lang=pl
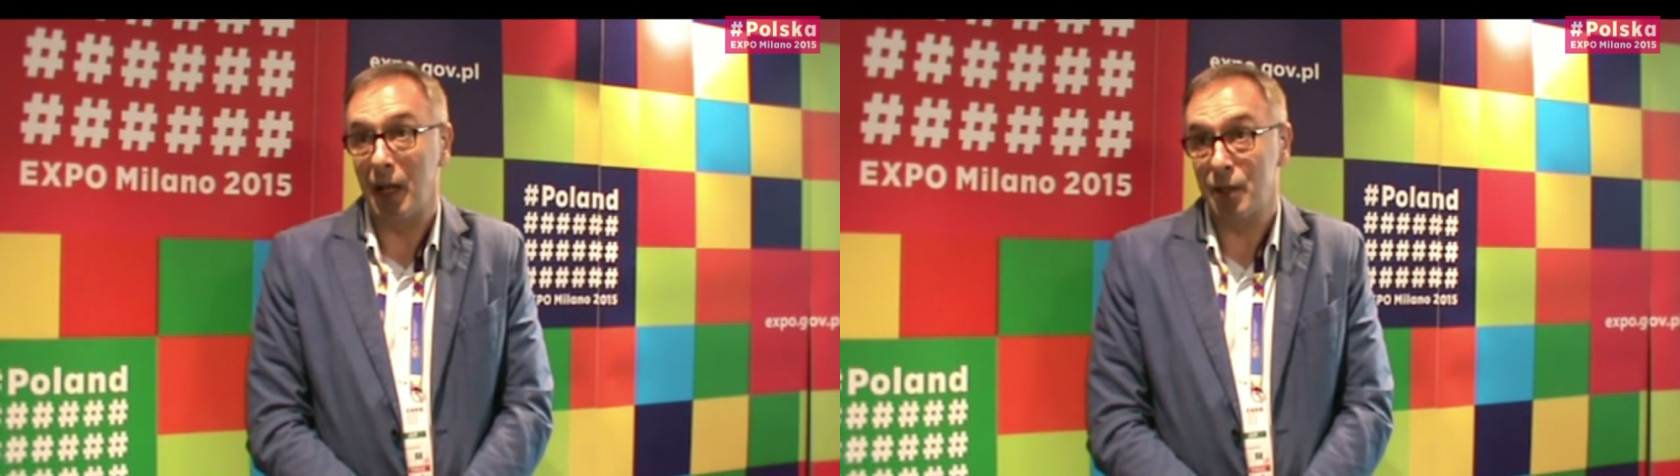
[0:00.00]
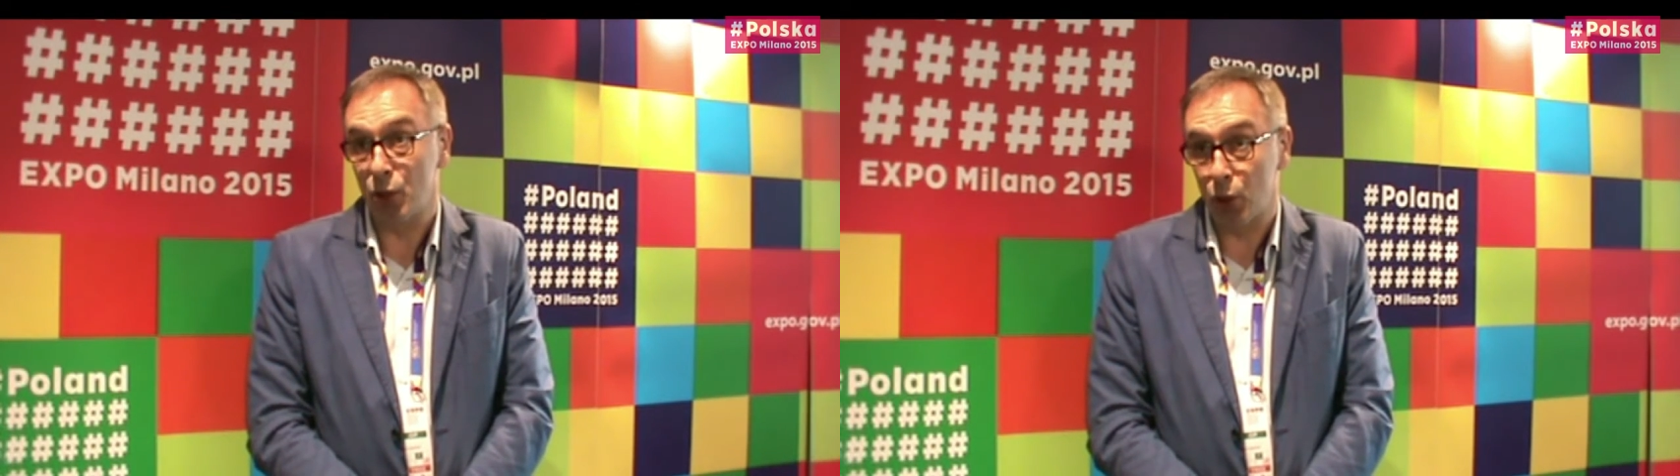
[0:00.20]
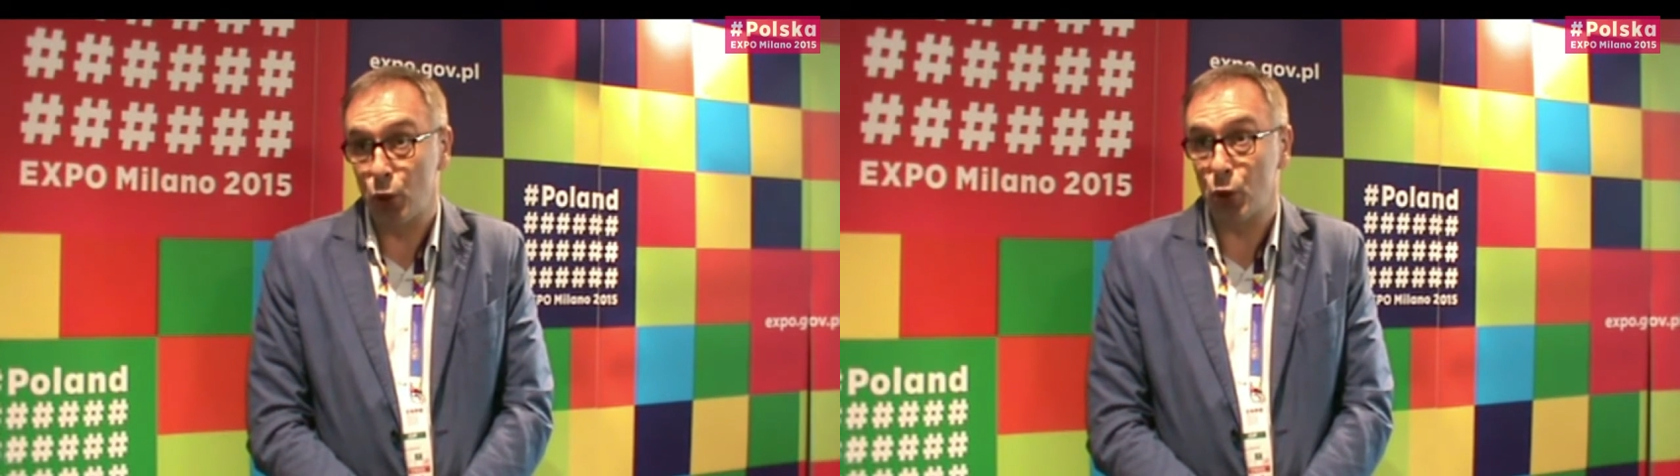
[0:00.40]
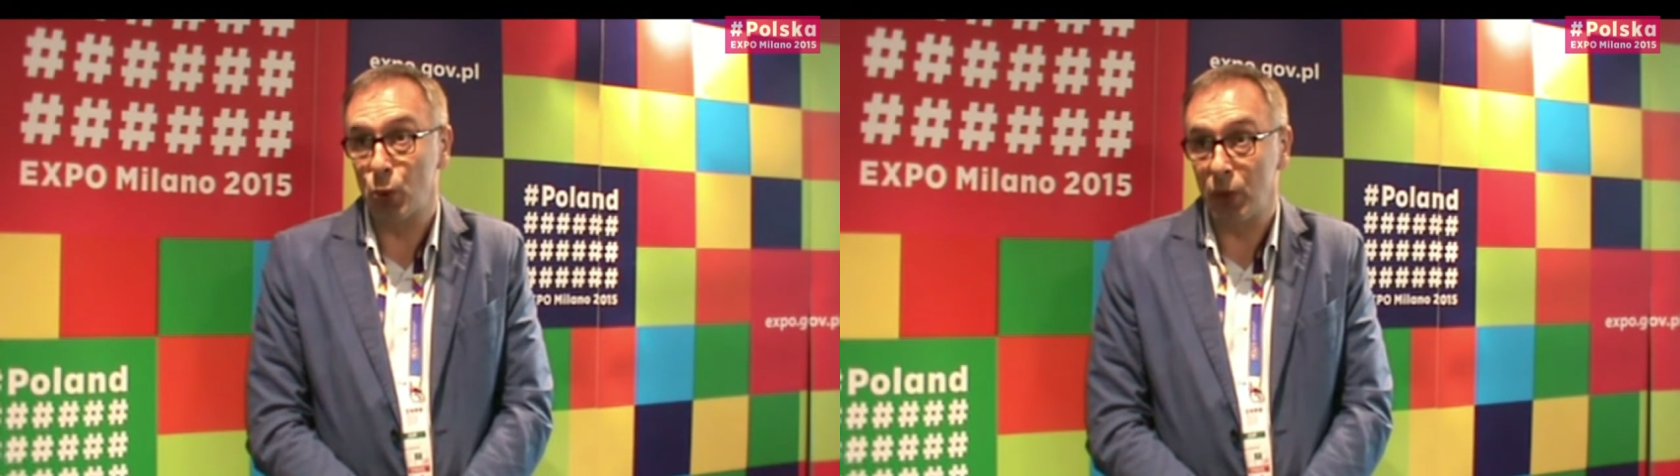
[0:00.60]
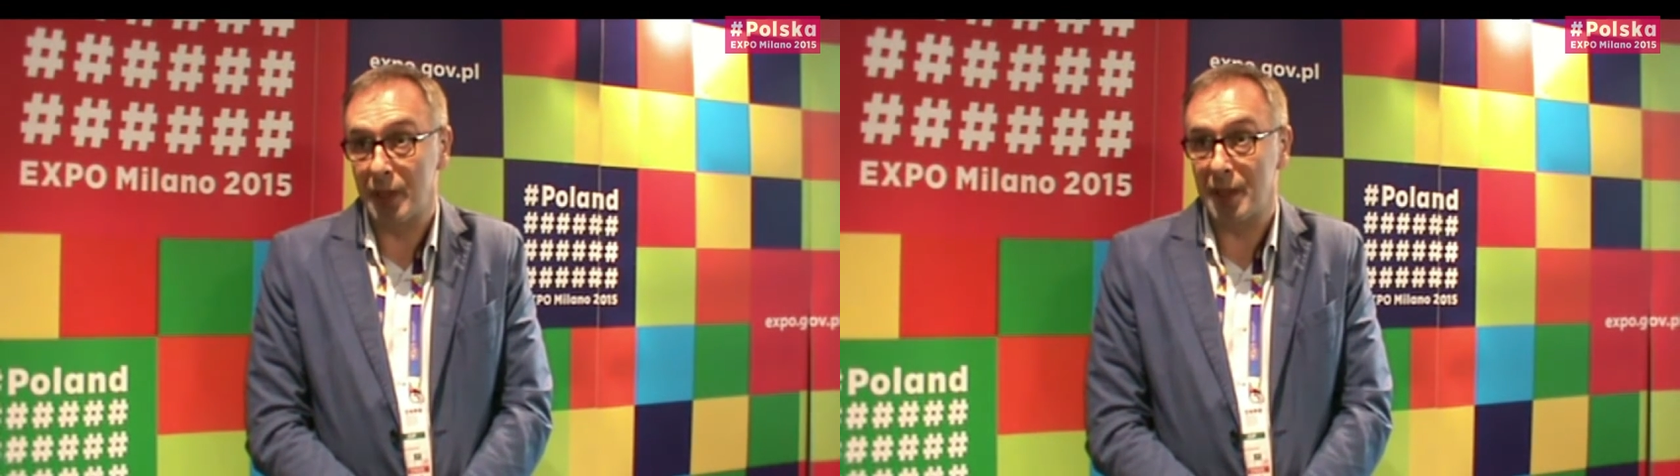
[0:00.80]
A to, co
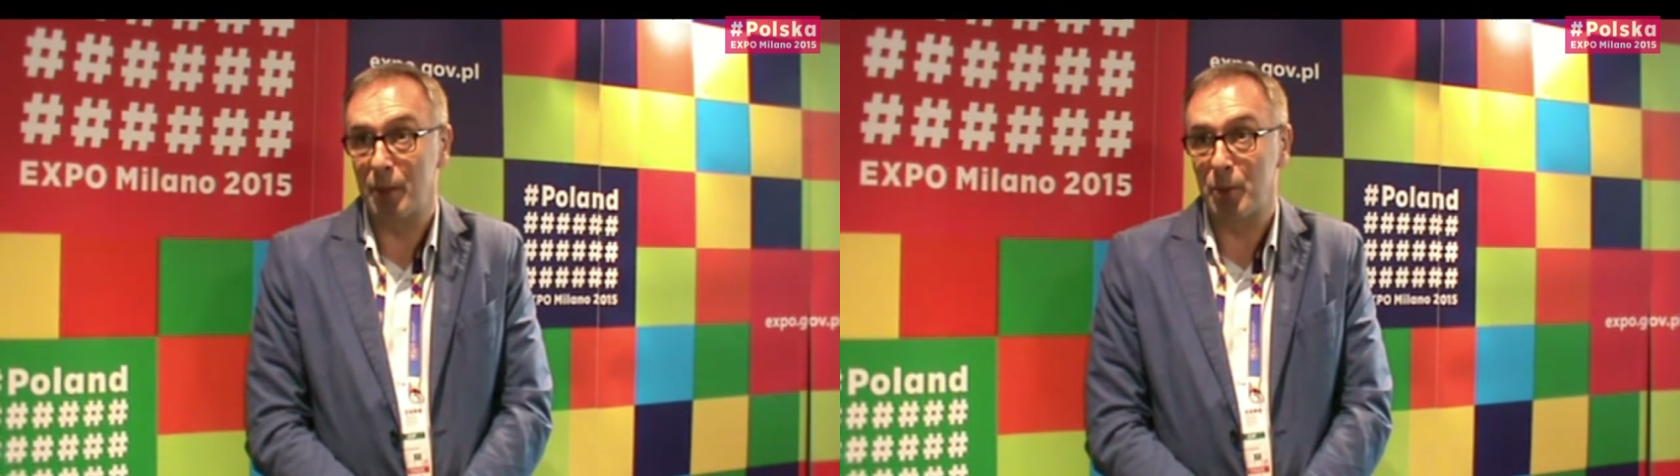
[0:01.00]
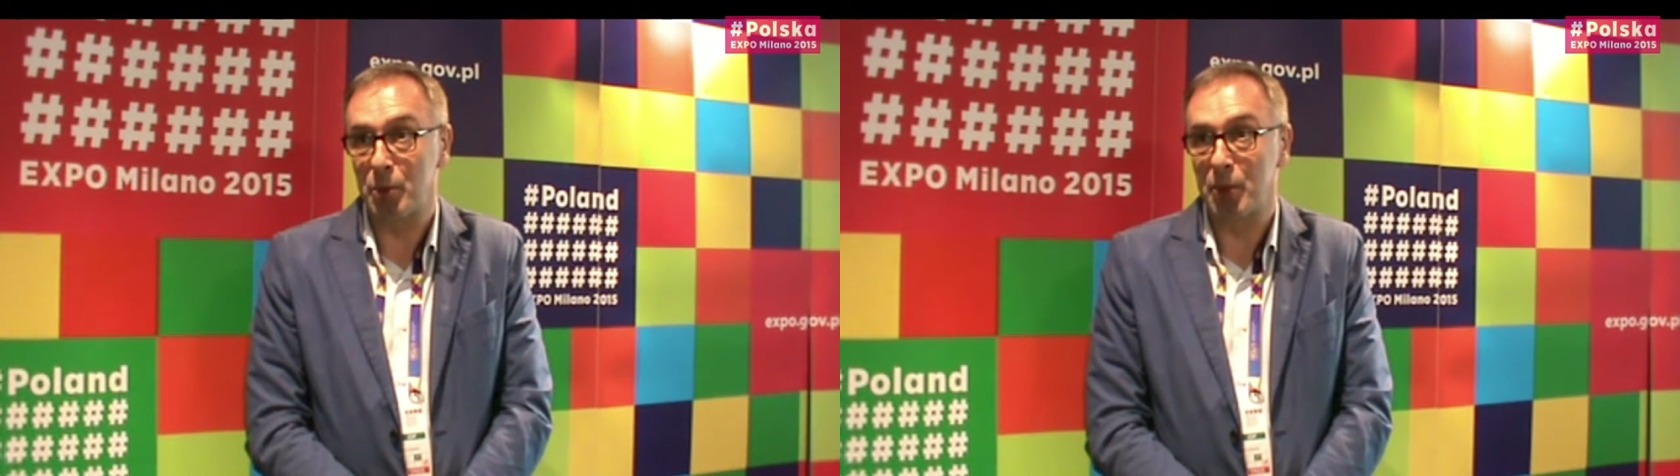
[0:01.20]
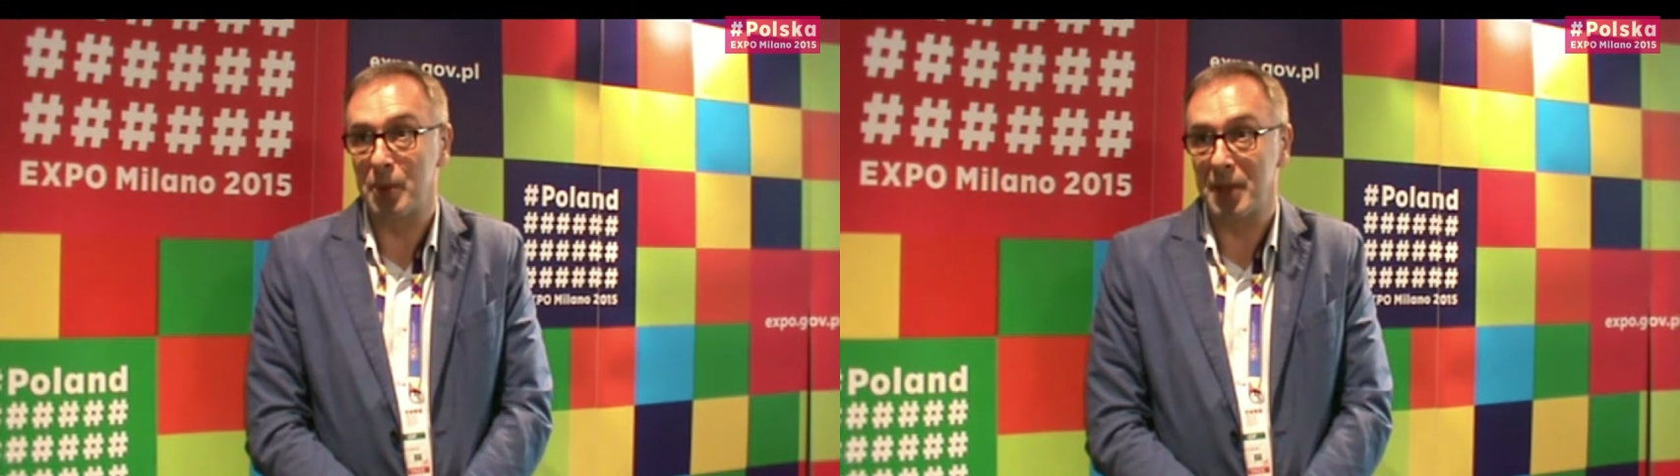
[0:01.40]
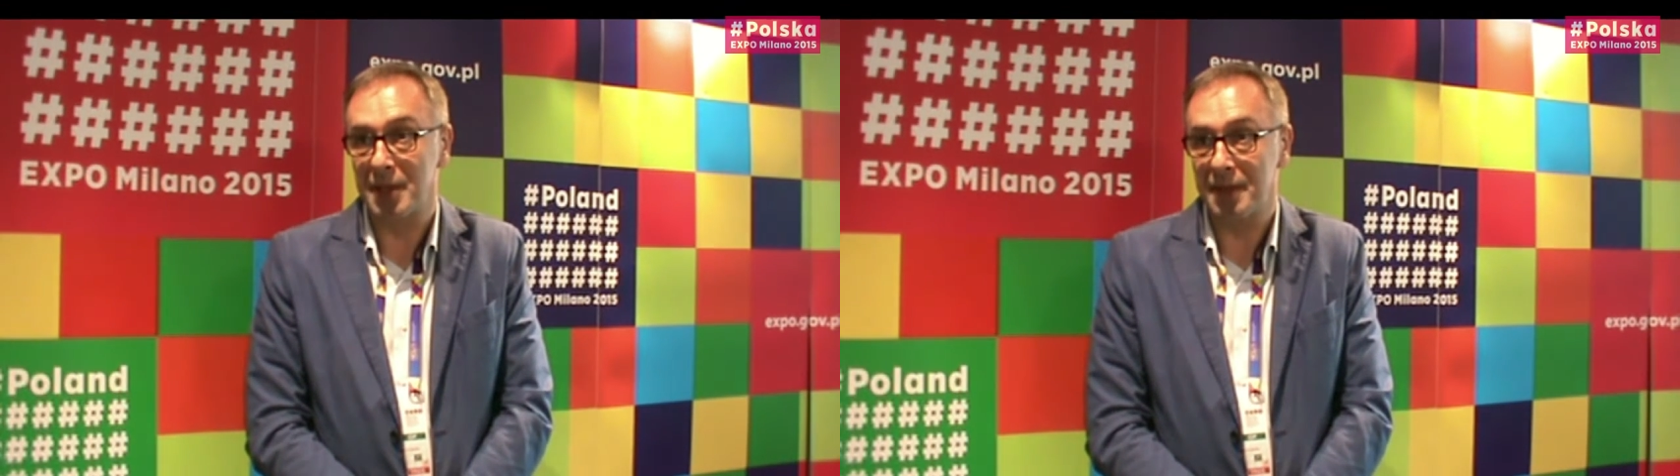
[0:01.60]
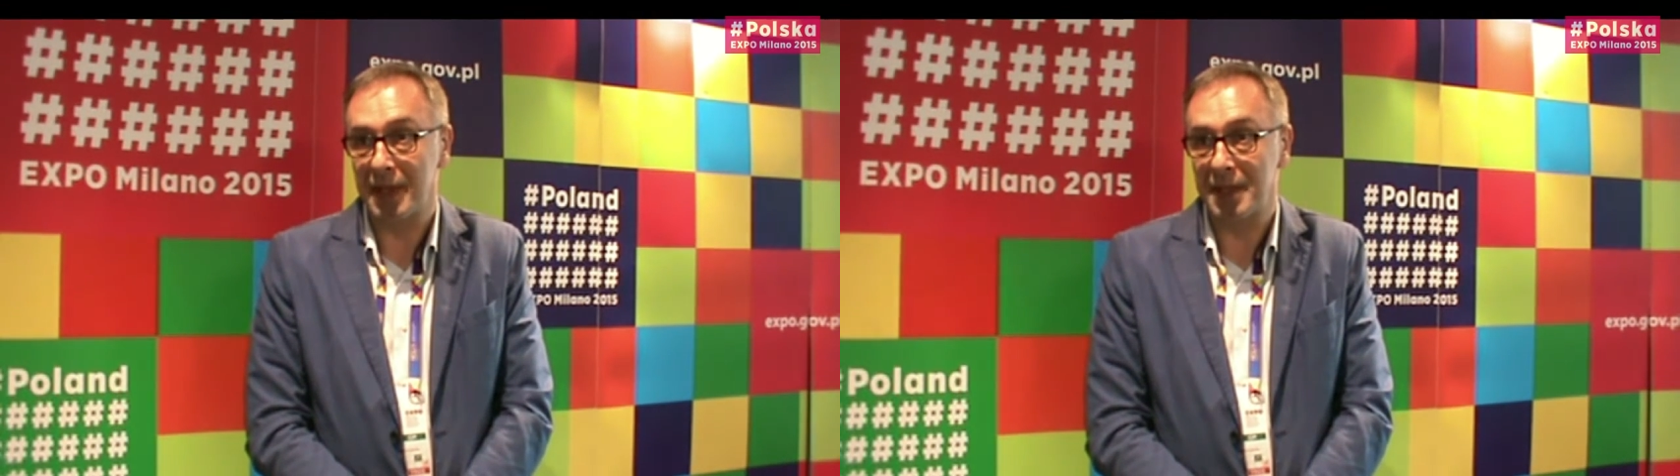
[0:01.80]
szczególnie jest dla mnie przedmiotem
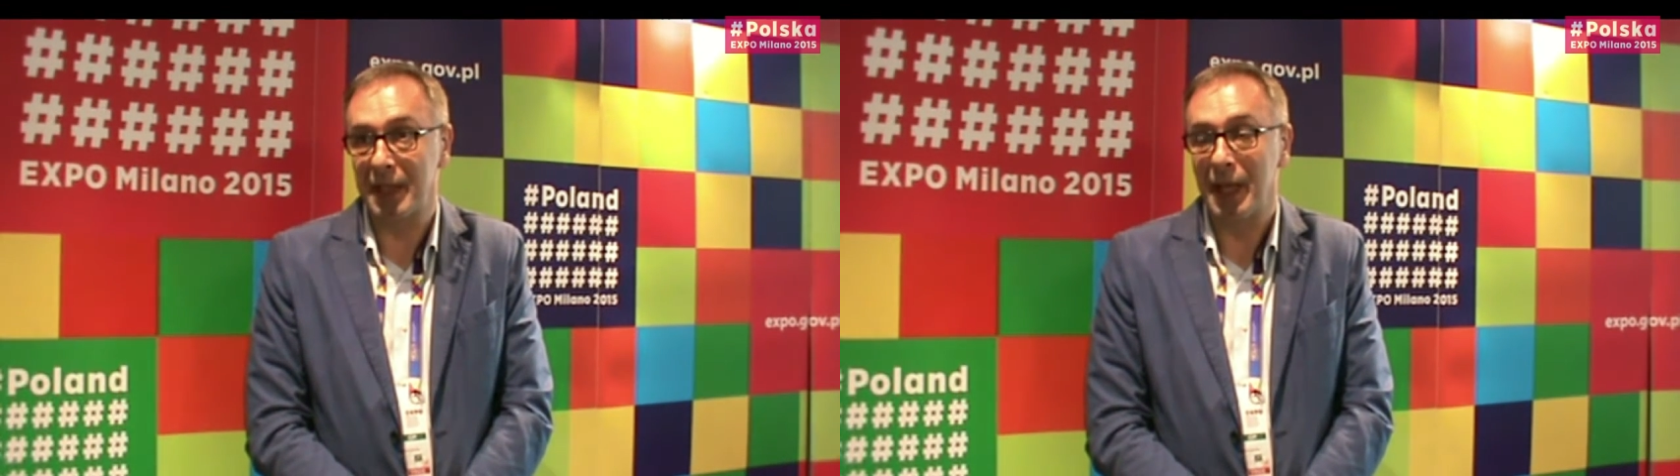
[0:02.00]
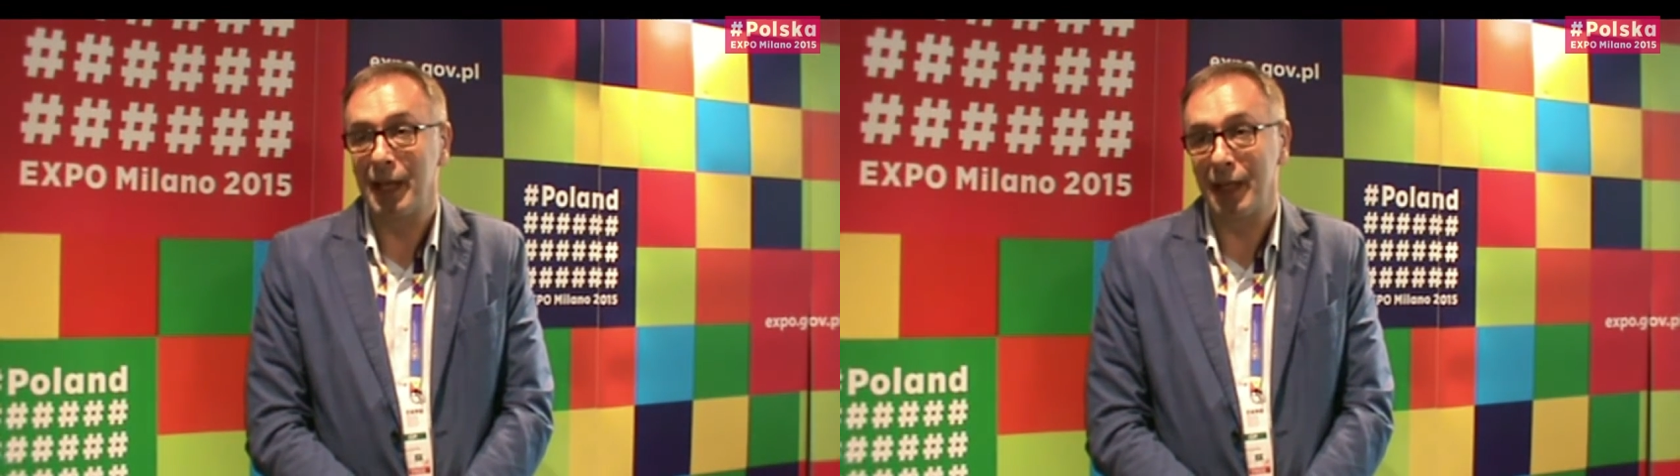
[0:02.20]
satysfakcji,